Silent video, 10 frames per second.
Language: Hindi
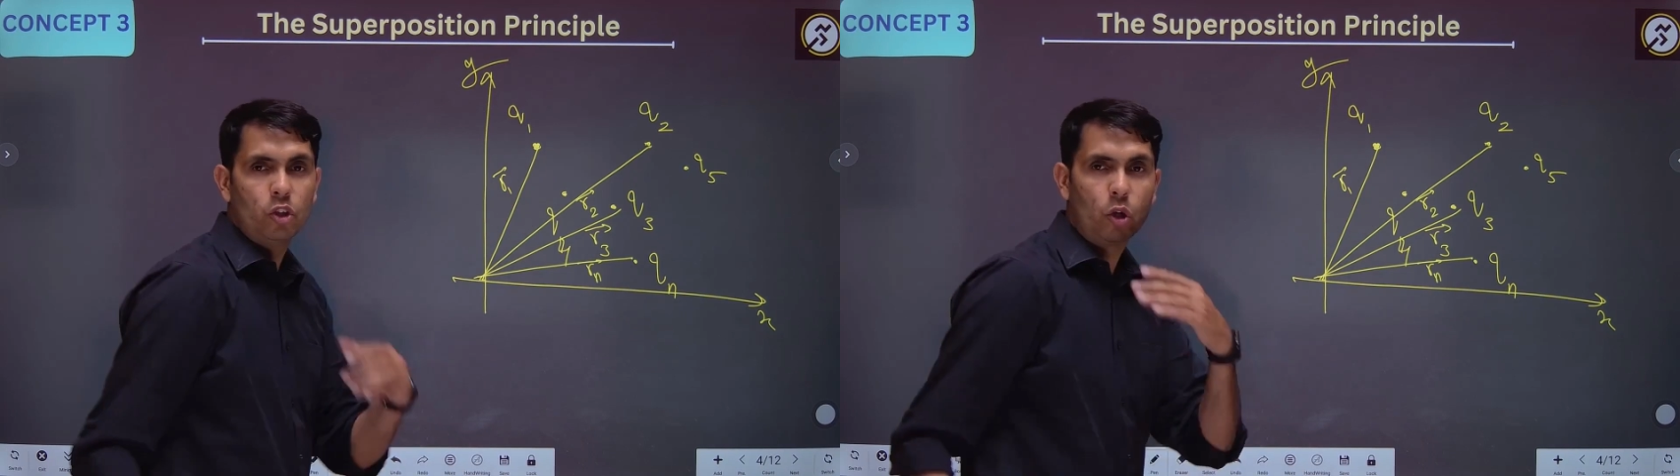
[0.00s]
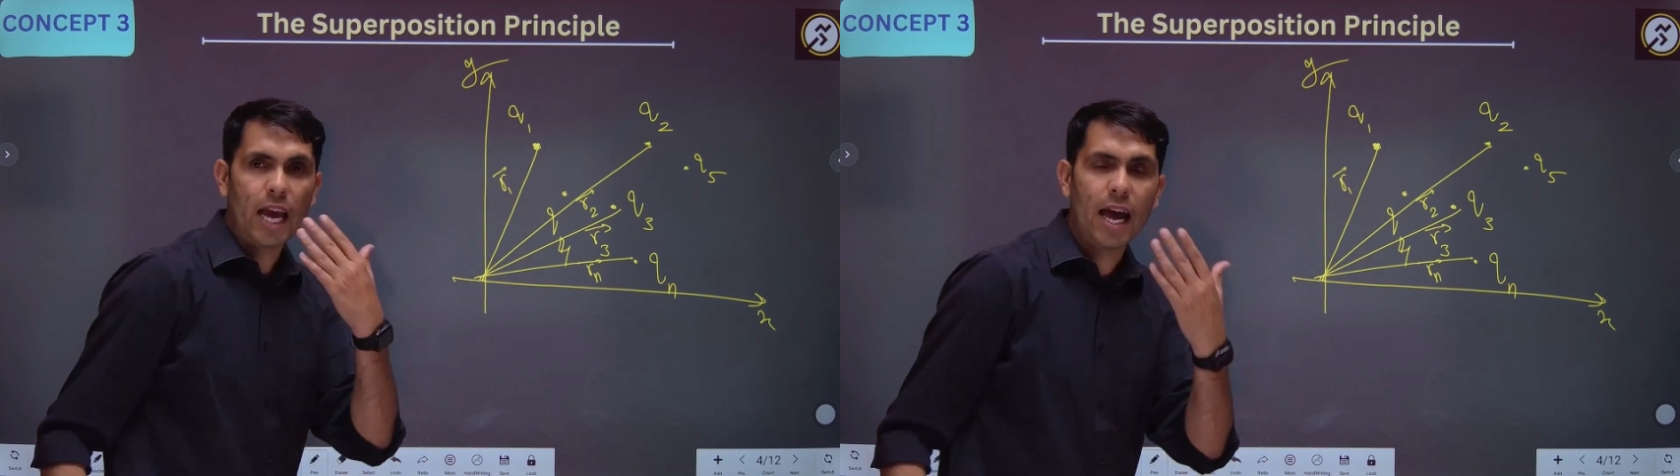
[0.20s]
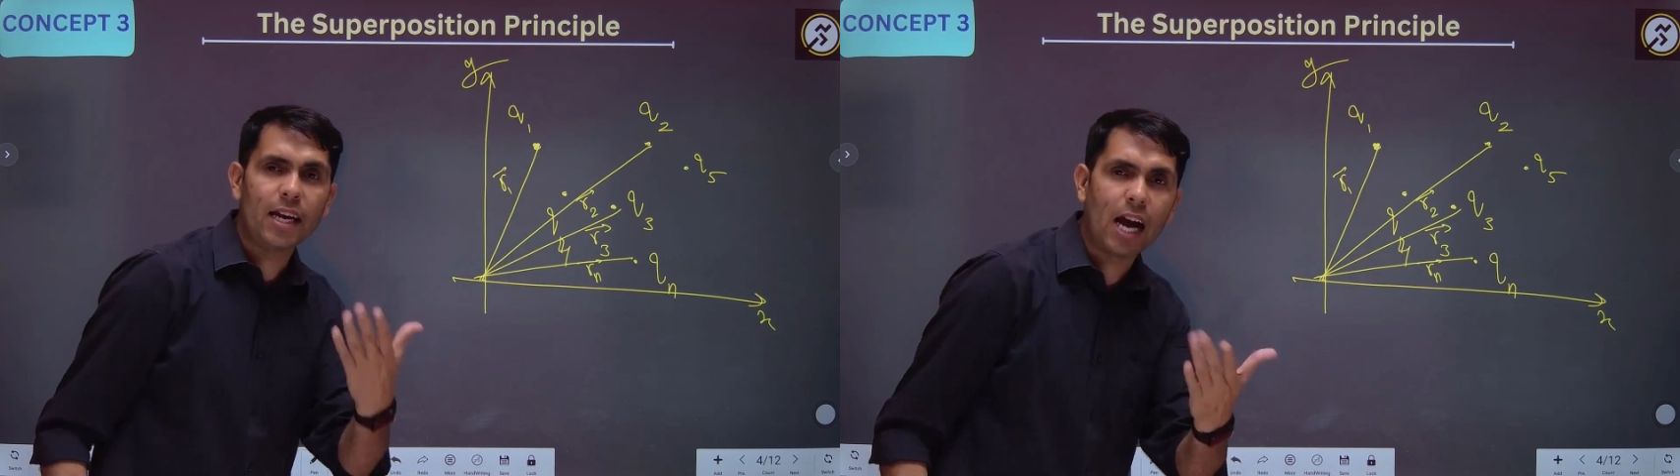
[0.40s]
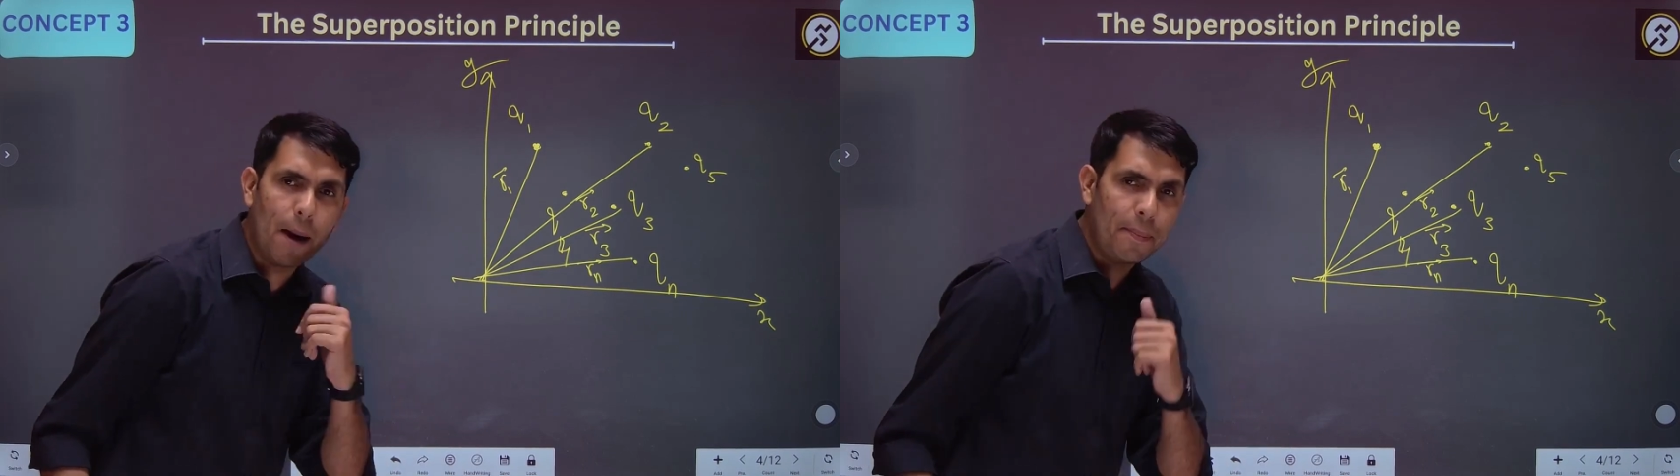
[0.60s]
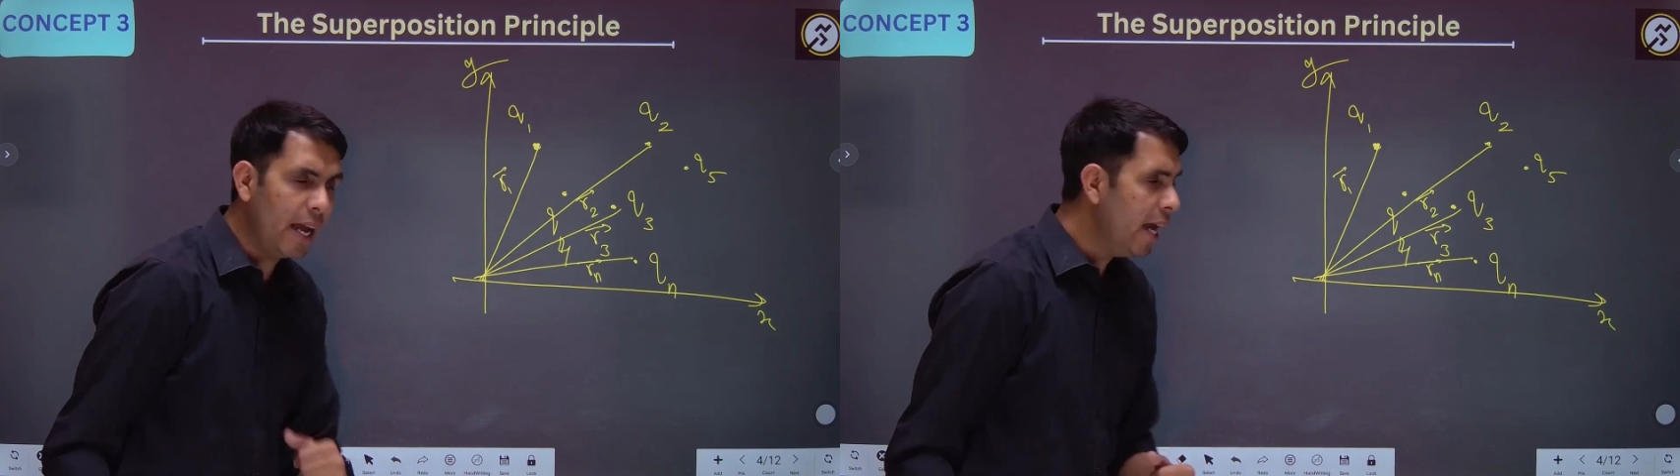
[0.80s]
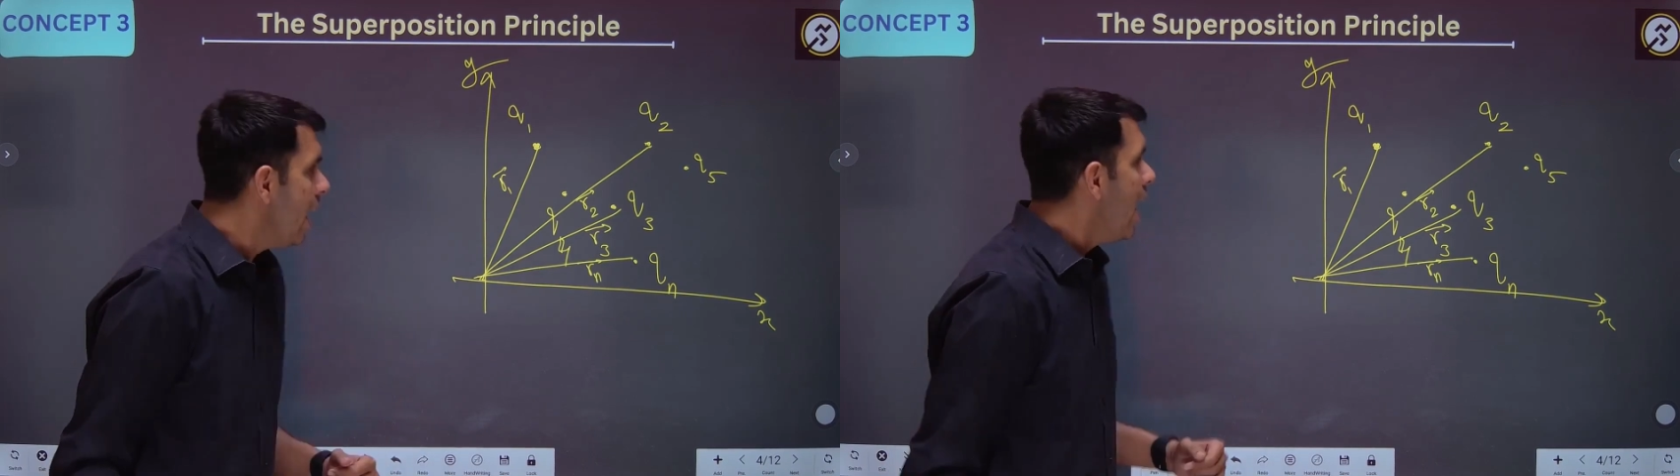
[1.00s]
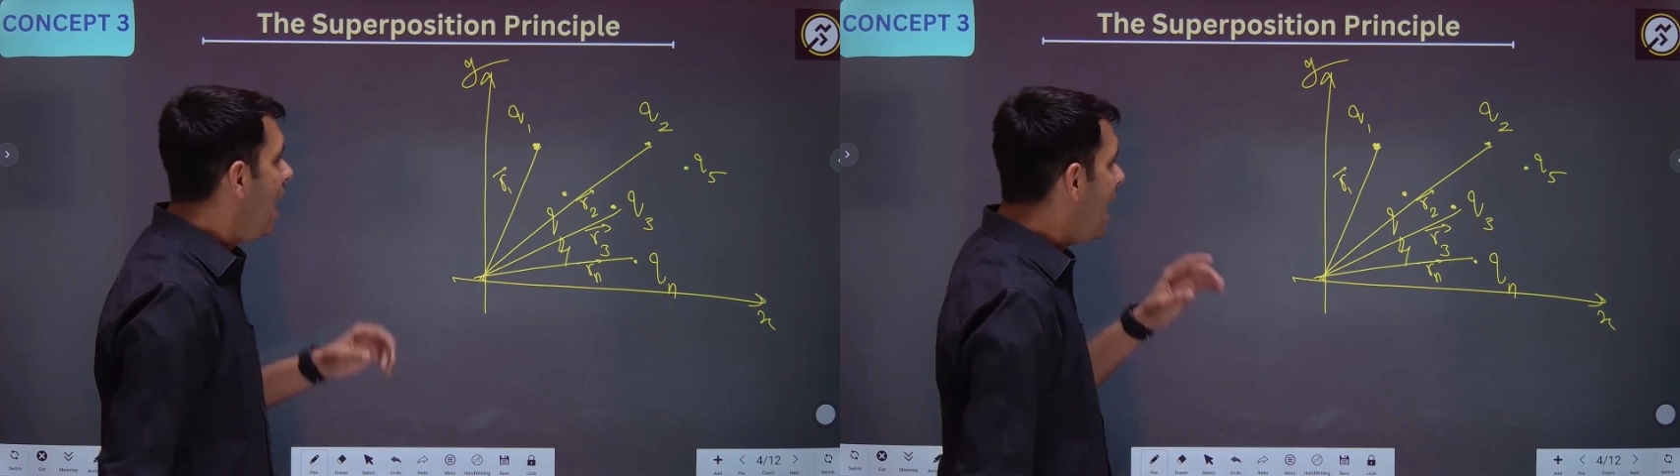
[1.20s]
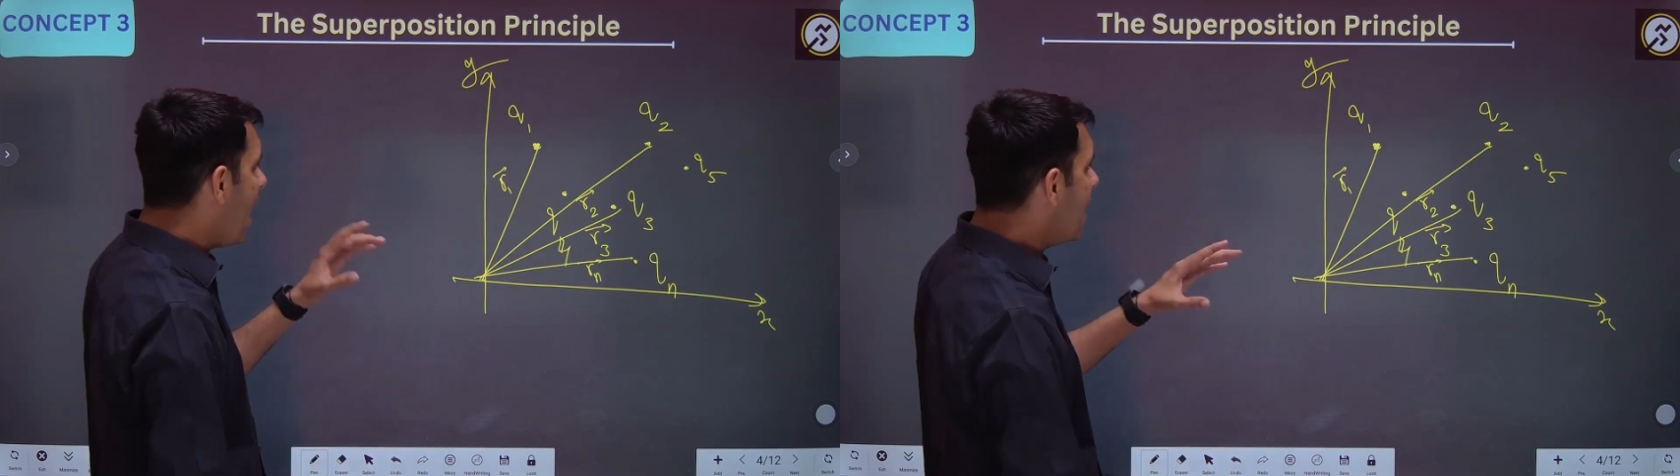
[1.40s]
तो क्या लिखा आपने
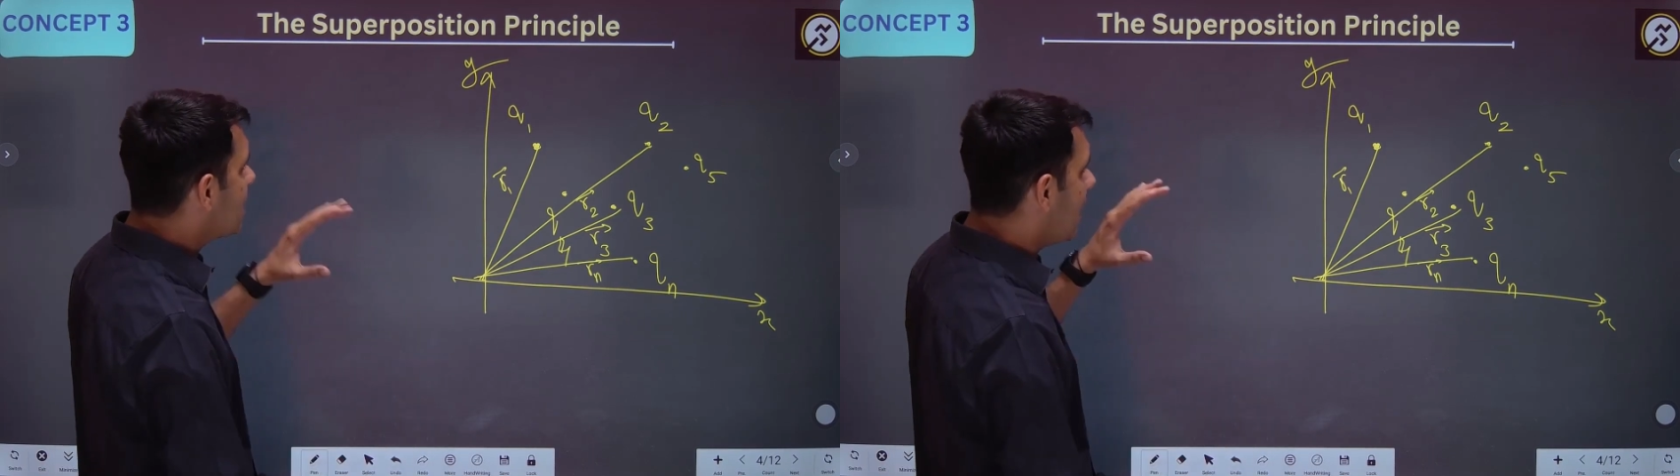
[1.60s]
लेट अस